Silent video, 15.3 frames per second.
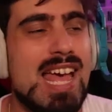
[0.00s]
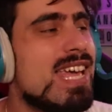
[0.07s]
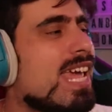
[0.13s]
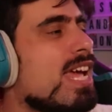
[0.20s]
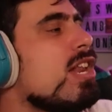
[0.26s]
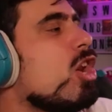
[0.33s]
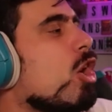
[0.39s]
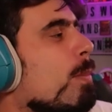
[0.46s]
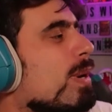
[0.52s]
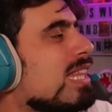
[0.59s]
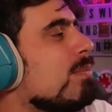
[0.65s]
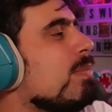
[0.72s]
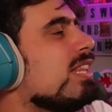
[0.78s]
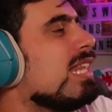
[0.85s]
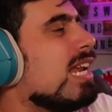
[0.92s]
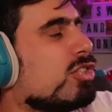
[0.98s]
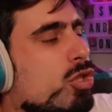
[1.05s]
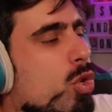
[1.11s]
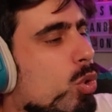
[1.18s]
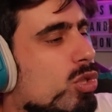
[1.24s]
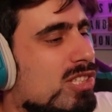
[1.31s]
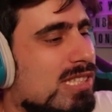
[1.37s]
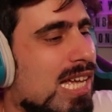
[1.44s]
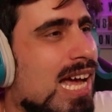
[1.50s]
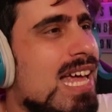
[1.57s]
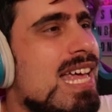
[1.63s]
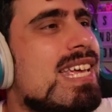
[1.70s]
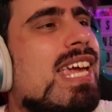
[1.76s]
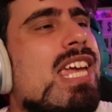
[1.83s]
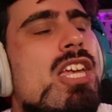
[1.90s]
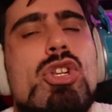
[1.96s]
che è una roba talmente nascosta
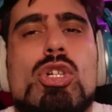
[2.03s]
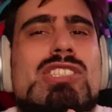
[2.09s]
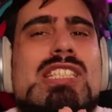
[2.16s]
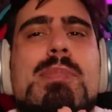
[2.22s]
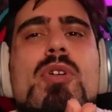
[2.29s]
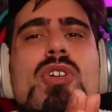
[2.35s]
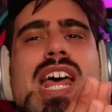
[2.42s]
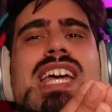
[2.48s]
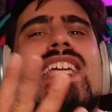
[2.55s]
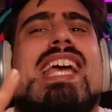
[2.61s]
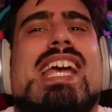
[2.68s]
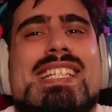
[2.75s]
che io non sapevo neanche che